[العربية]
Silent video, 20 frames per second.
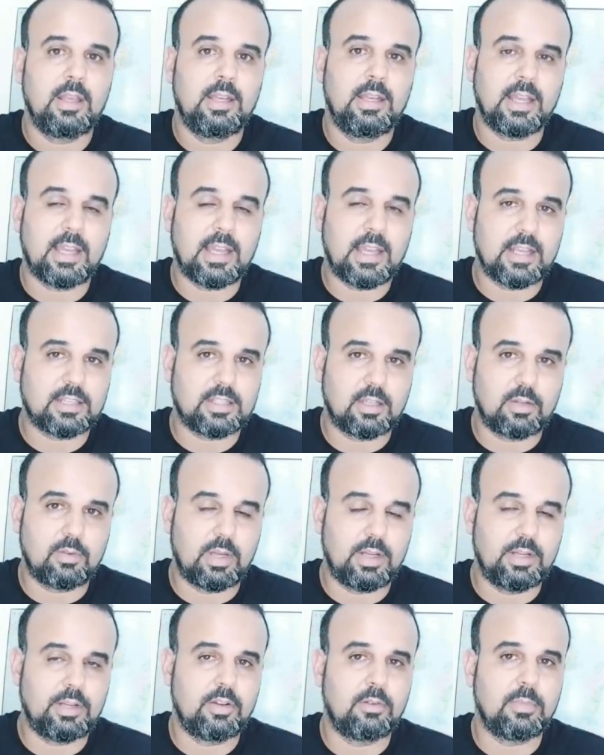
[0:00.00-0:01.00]
اللي
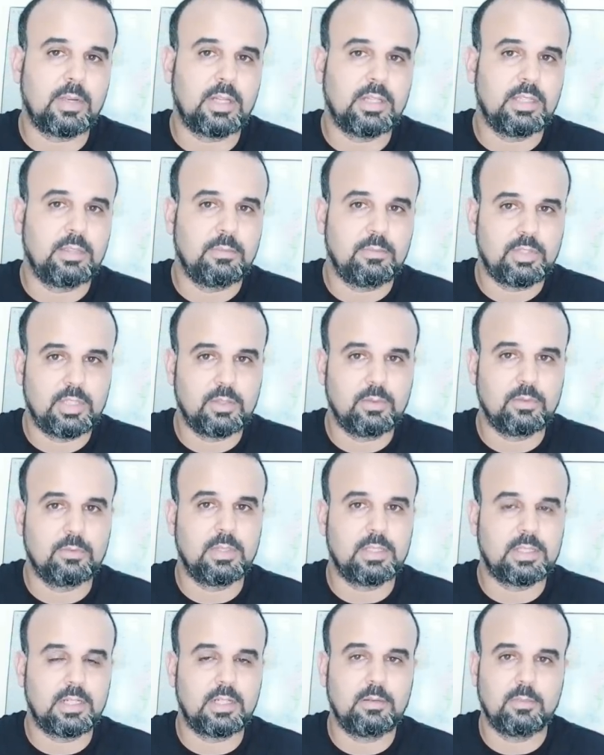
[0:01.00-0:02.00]
غيختاروا انهم غادي يمشيو
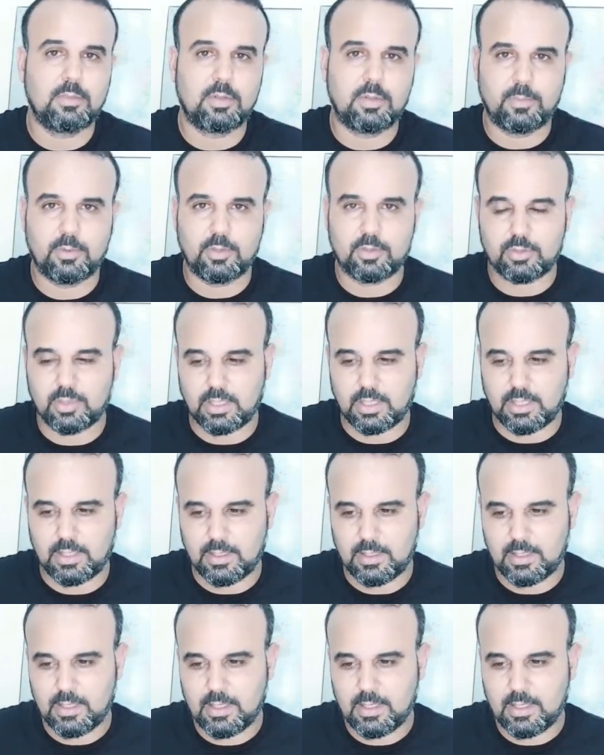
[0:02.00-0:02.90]
مثلا مول البرتغال